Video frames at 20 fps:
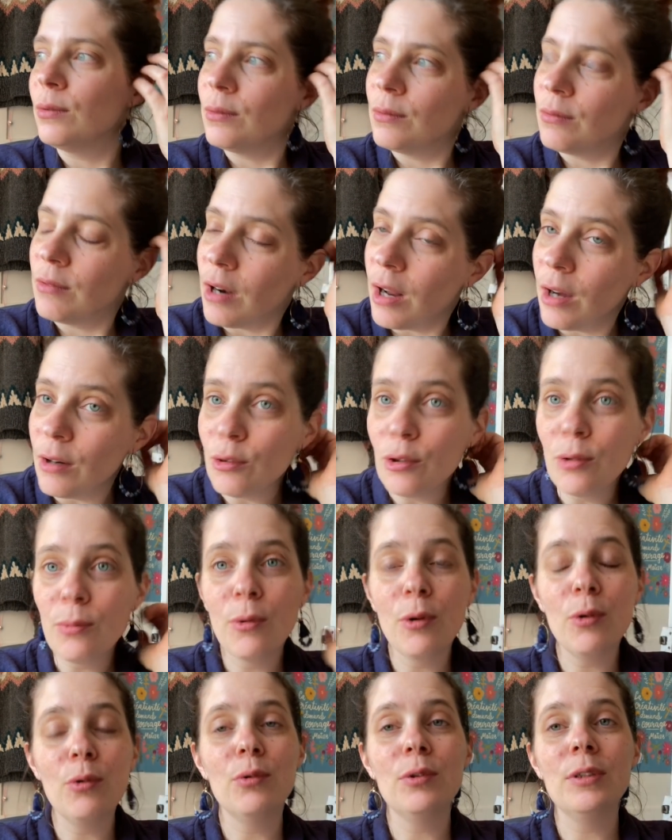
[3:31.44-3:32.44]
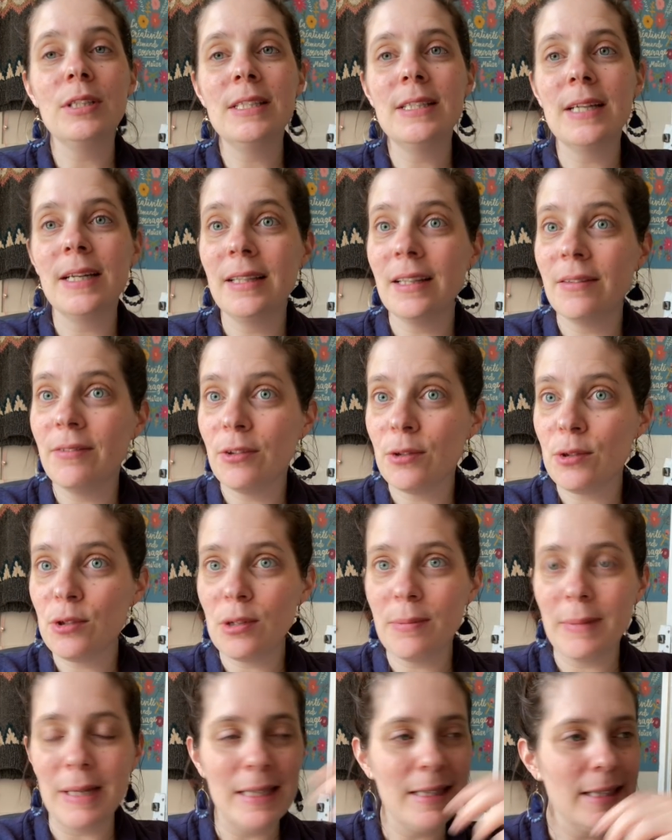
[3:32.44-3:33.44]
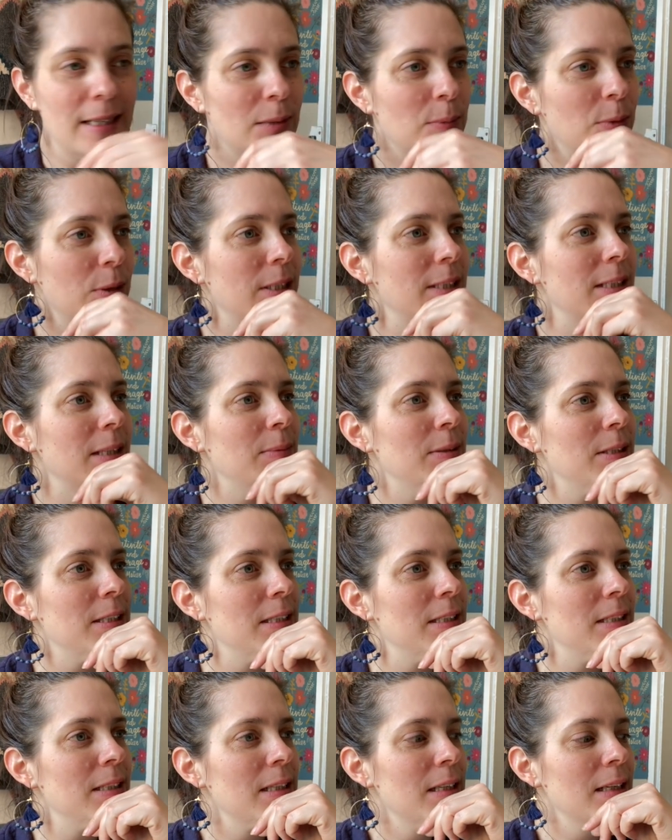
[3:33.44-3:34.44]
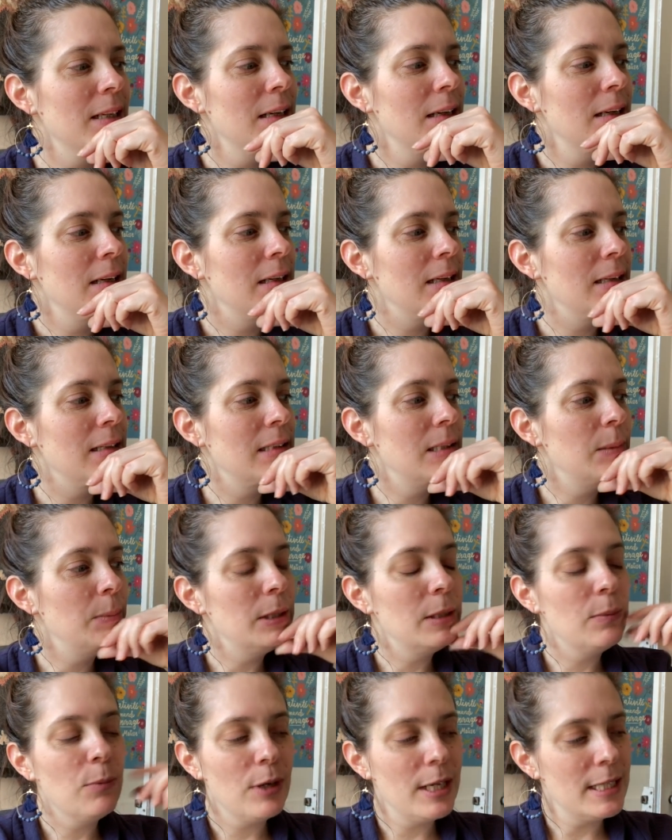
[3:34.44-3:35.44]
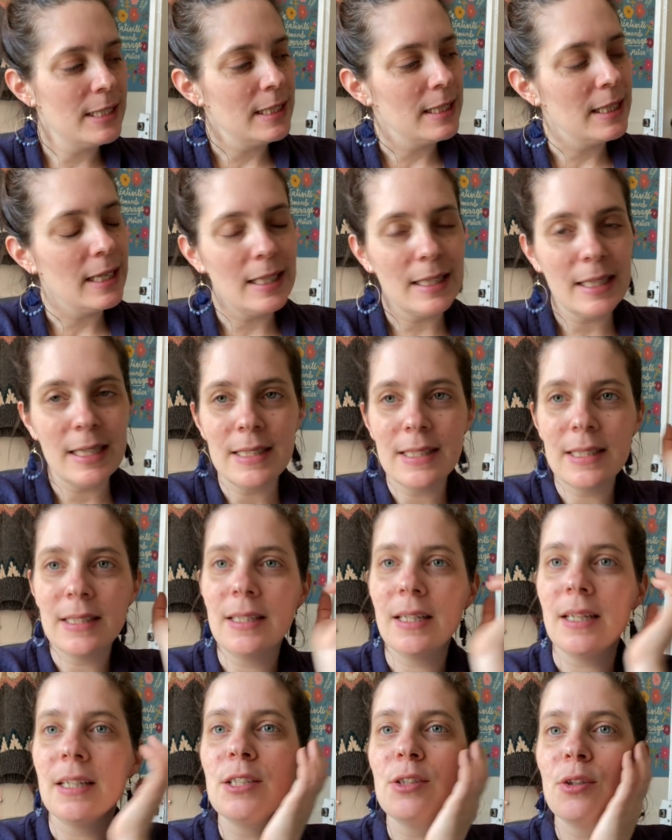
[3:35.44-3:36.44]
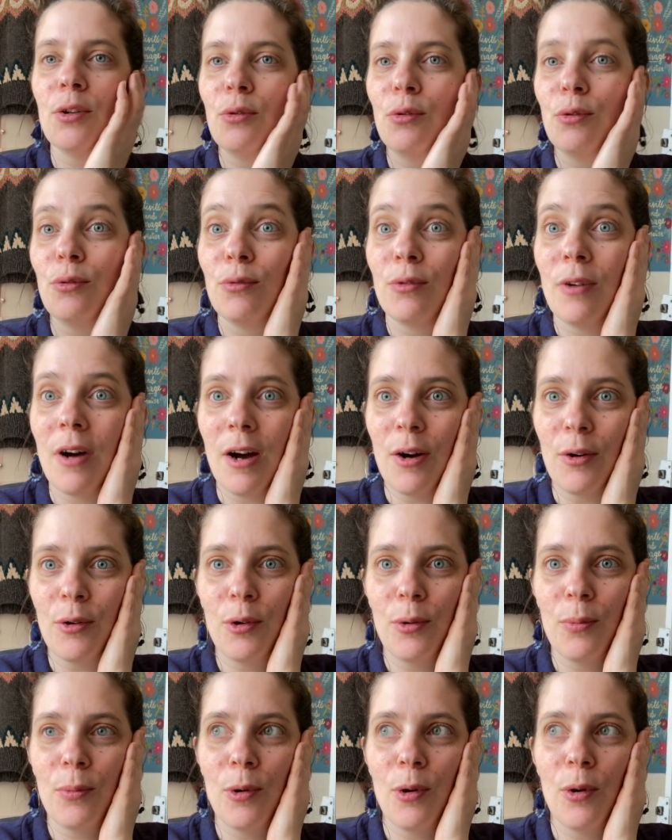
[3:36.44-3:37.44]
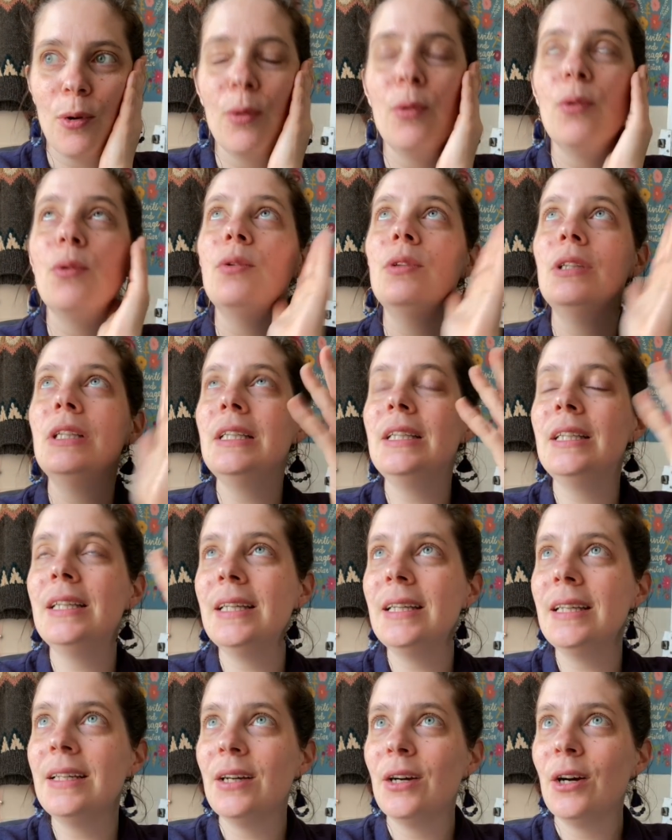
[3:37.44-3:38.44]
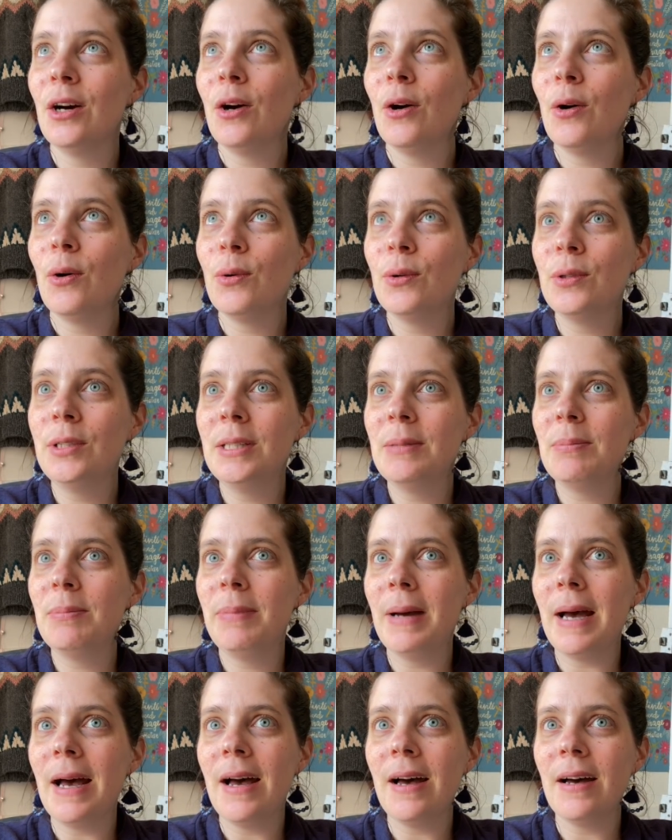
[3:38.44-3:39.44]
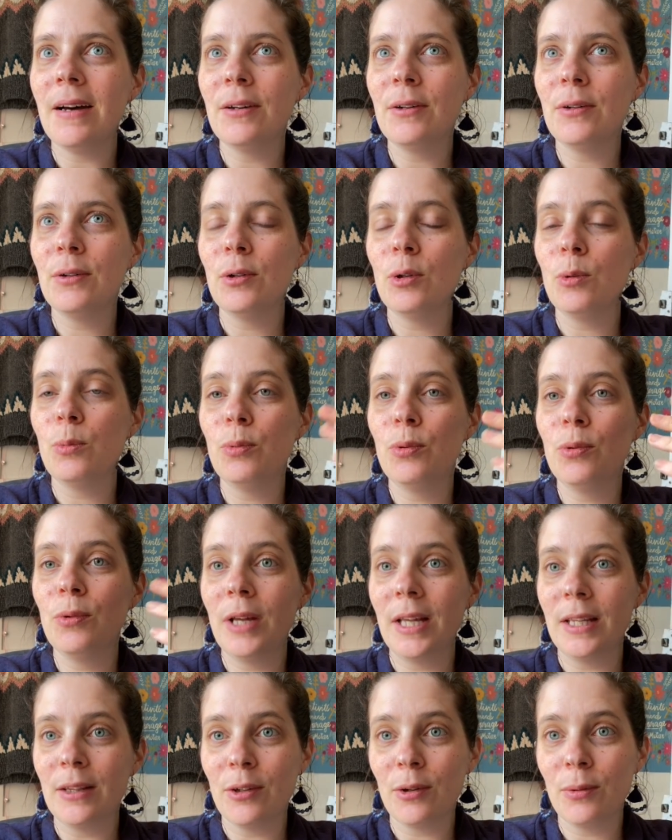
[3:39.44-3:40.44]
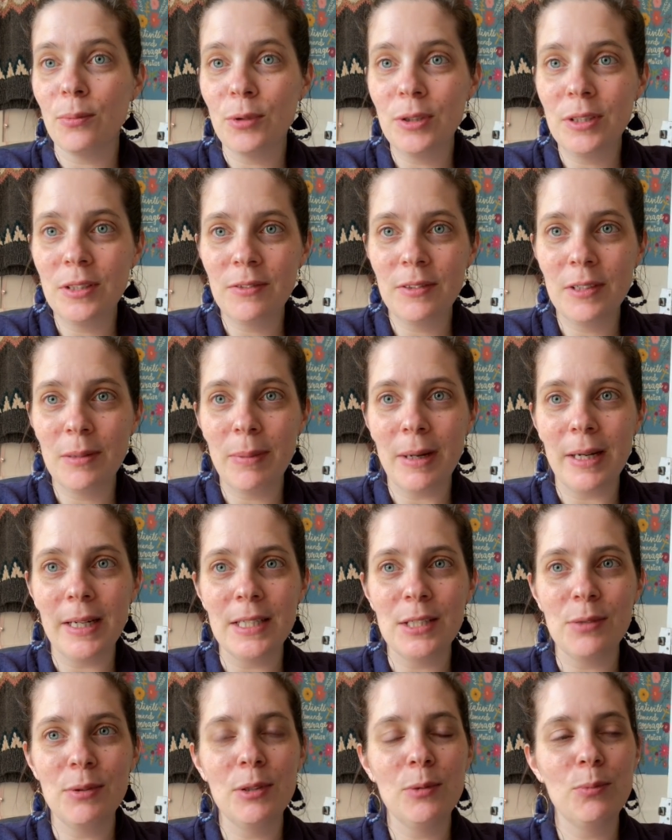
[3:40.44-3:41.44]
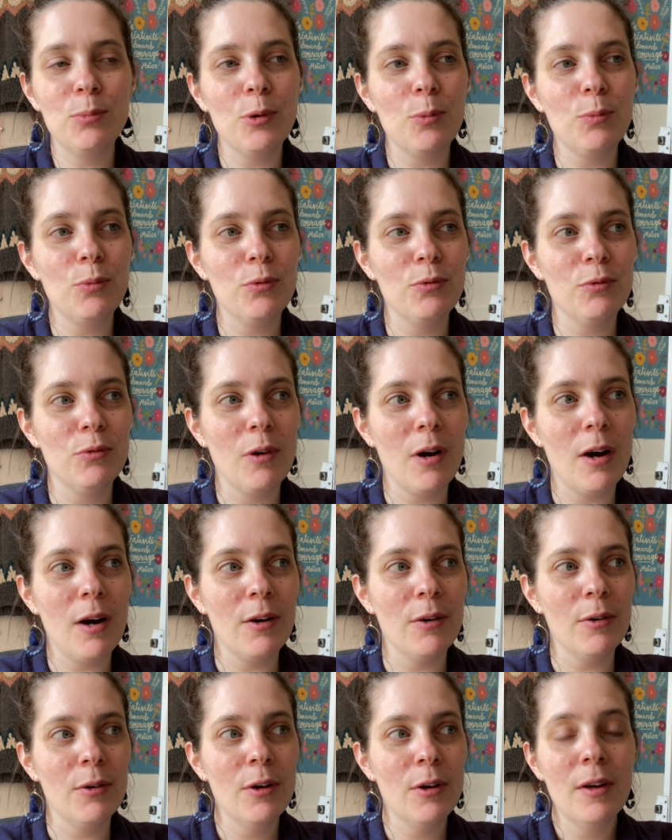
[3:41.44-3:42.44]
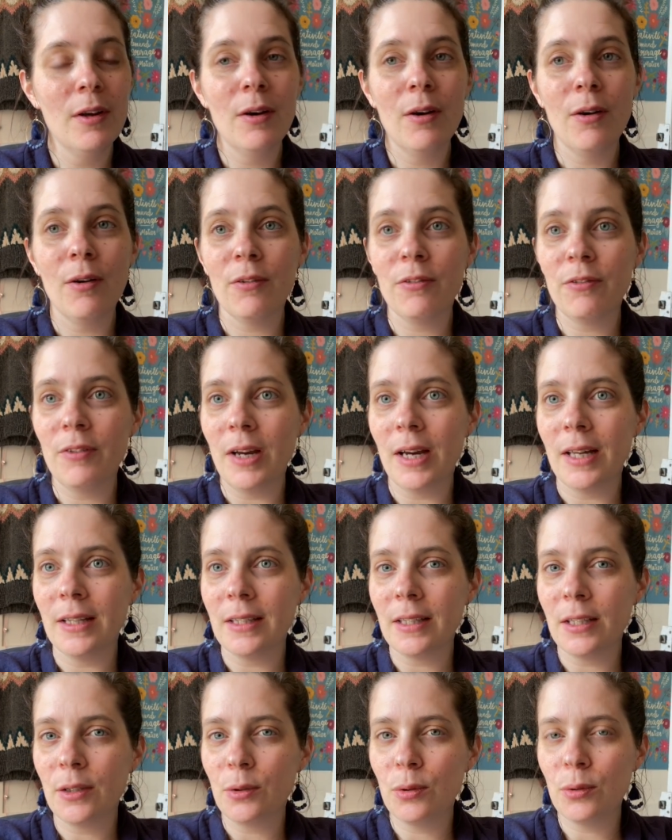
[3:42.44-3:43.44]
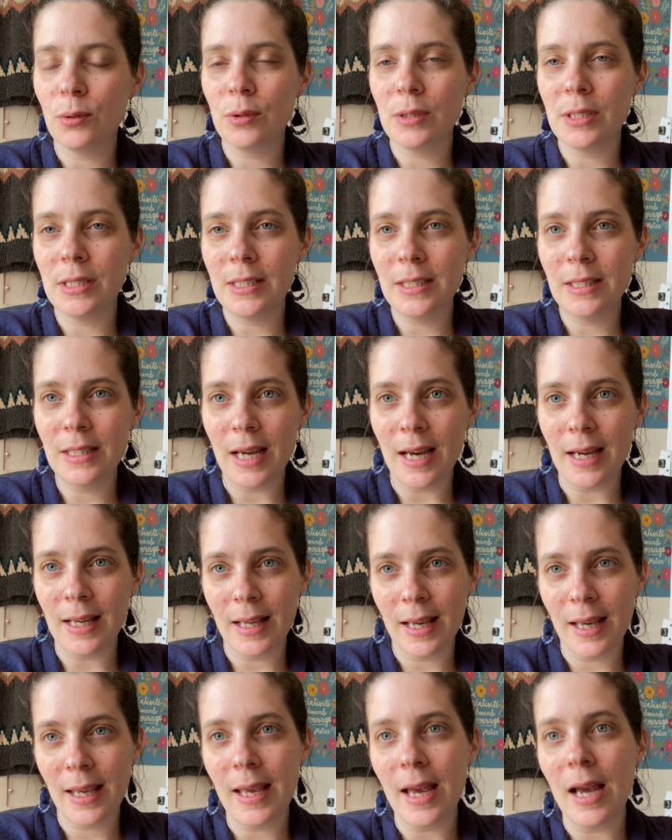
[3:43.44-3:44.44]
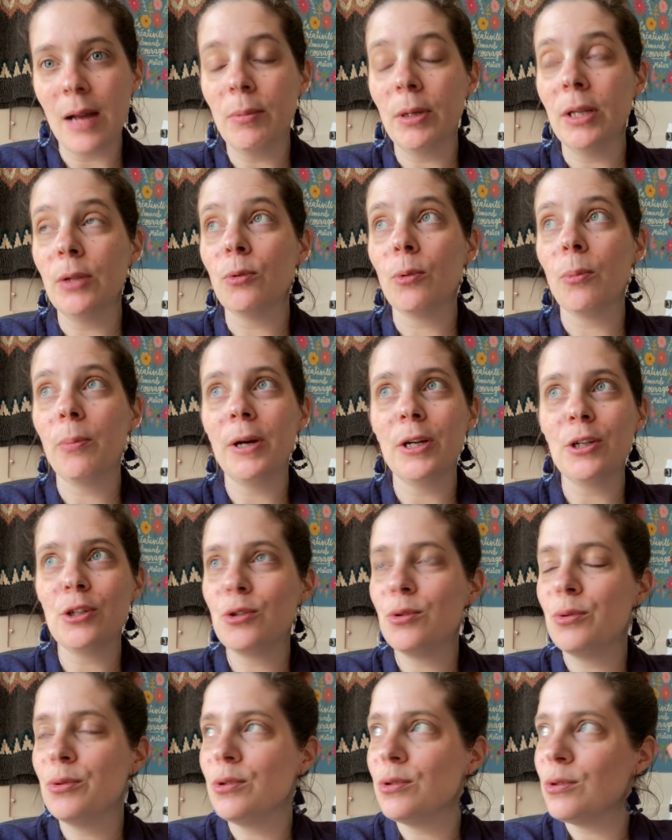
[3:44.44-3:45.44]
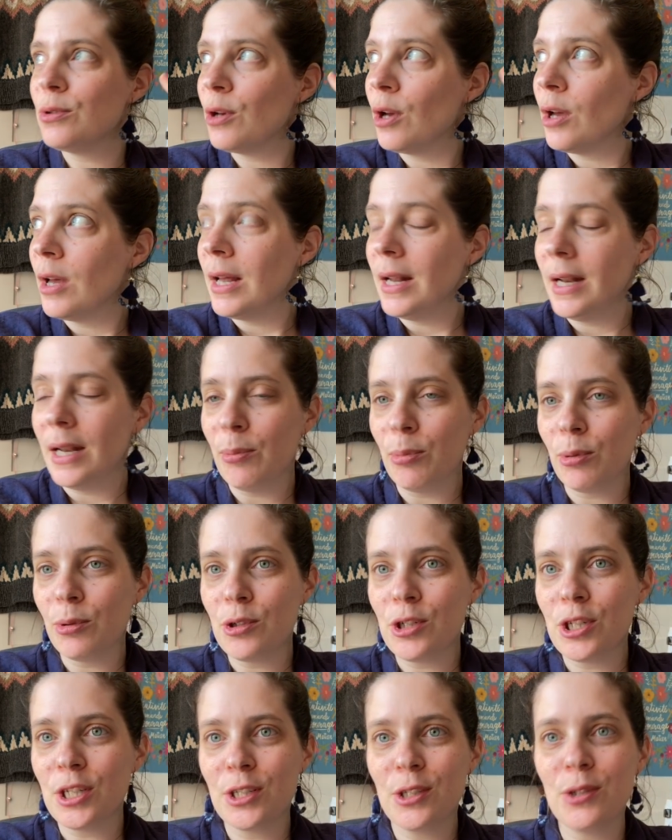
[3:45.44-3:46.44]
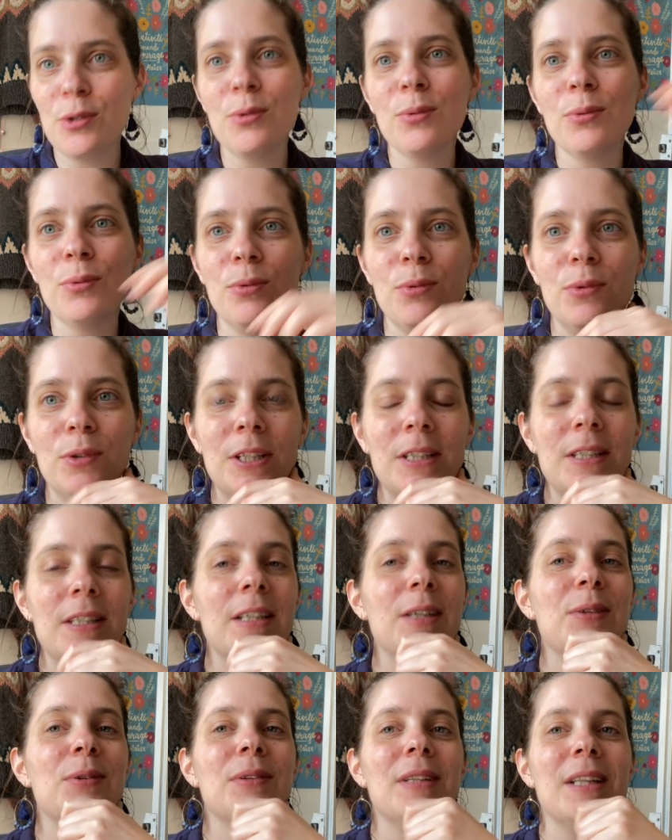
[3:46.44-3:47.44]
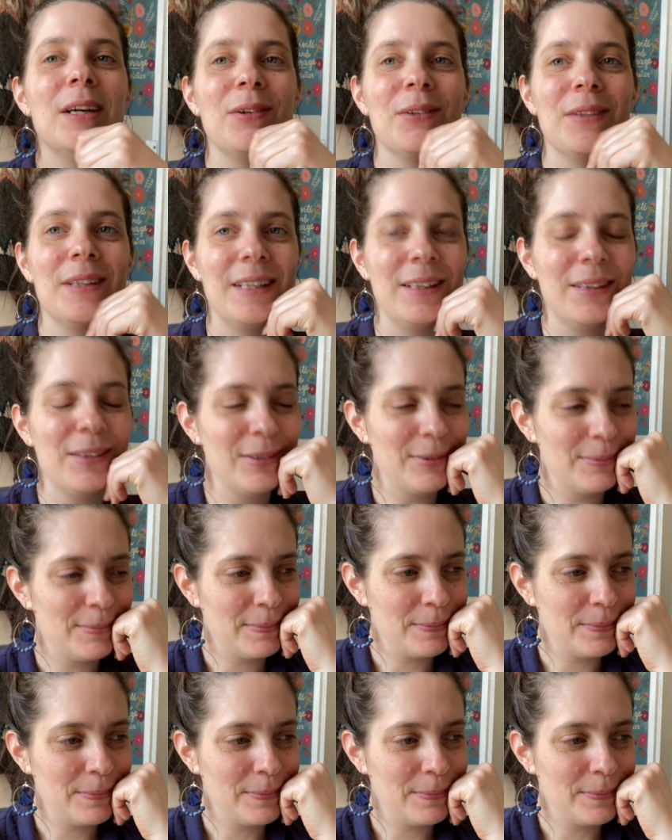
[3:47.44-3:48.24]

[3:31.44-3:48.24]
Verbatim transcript: voilà, comment le design avance dans ma tête petit à petit. Et typiquement là c'est très très intéressant de voir comment une idée au départ peut être modifiée par la suite pour pouvoir en faire un tricot aussi agréable et non pas juste la projection d'une idée qu'on a en tête.